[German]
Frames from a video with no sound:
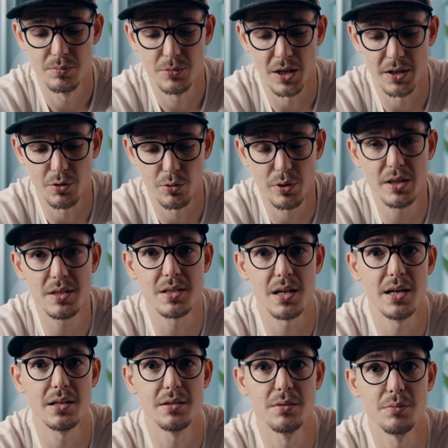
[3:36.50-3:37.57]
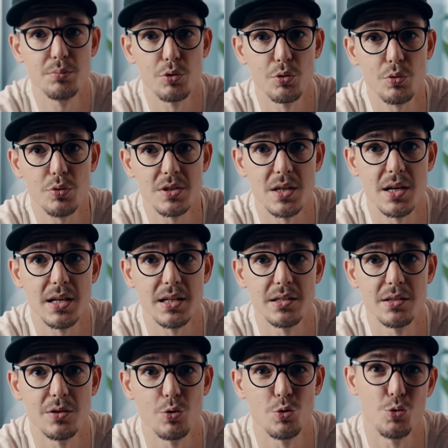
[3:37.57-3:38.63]
Kategorieseiten,
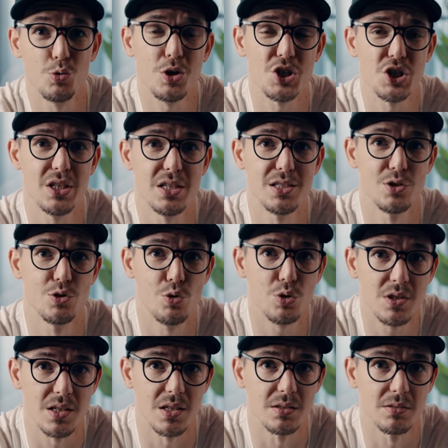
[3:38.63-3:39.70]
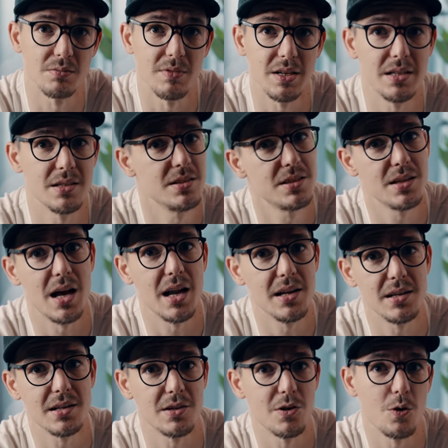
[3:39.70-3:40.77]
Produktseiten und unterschiedliche Nutzer, weil die nicht
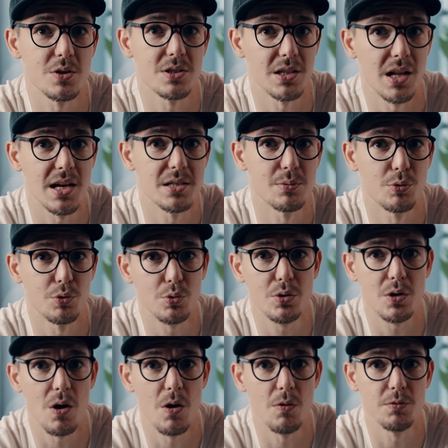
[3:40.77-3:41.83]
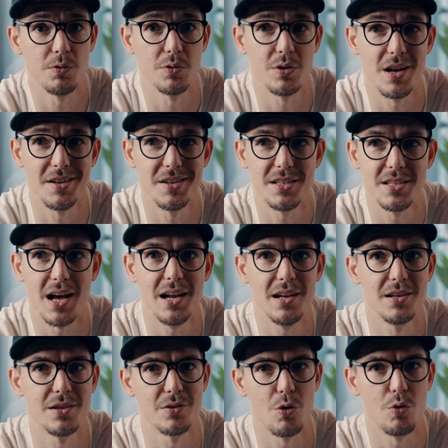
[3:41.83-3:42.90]
alle genau das gleiche Produkt kaufen und nicht
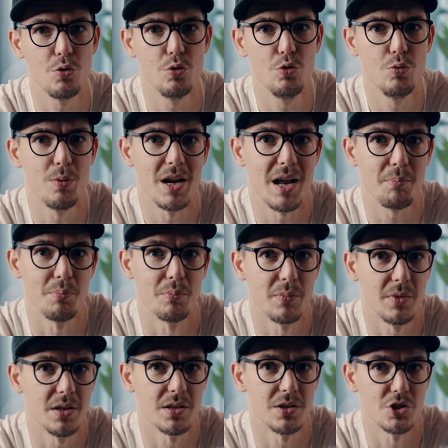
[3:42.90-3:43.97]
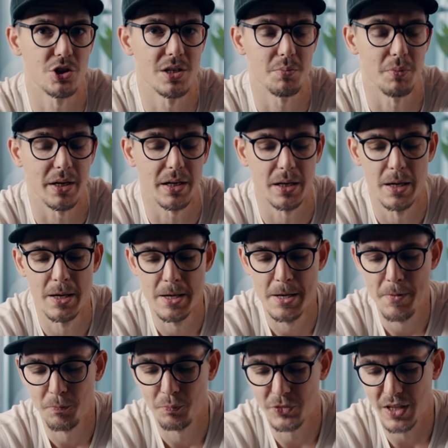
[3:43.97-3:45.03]
alle überlappen in den Schnittmengen.
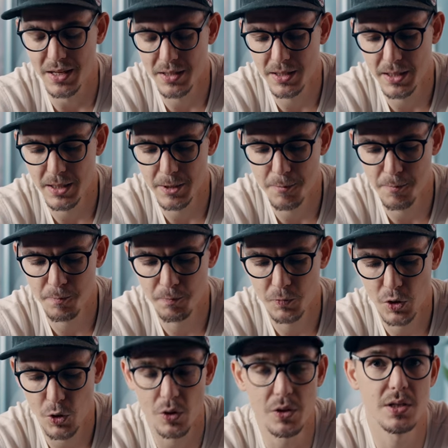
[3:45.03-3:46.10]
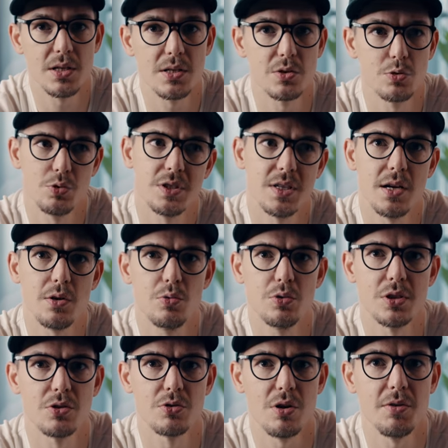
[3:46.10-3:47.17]
Dann ähm, könnt ihr so sehr
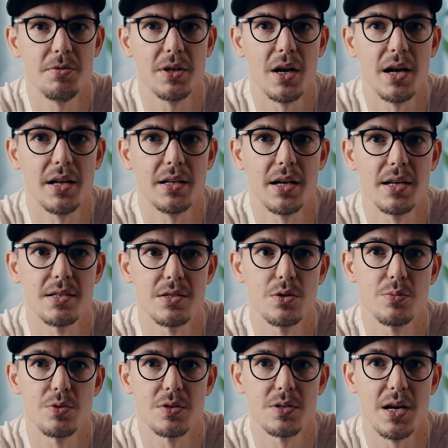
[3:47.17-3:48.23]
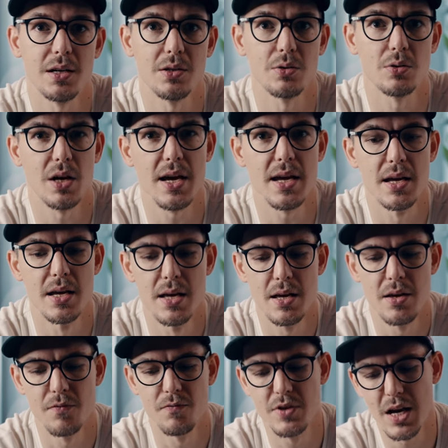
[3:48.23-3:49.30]
gut den Traffic eingrenzen, um zu sagen, okay,
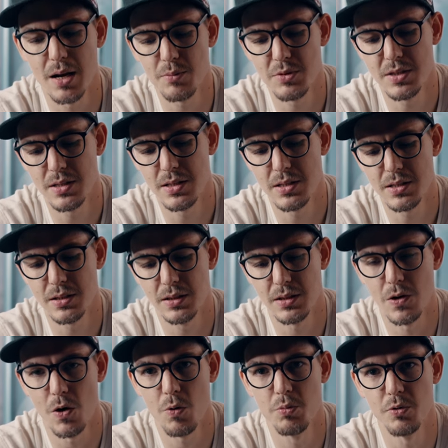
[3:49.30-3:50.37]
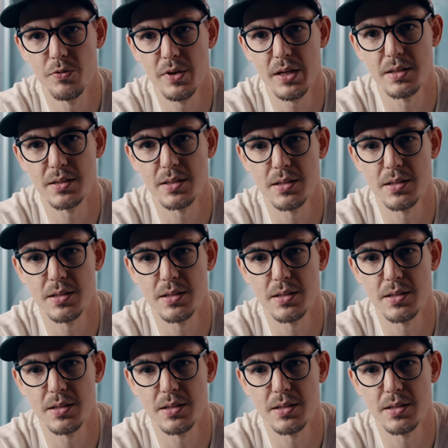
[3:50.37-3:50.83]
wie haben sie sich denn genau bewegt?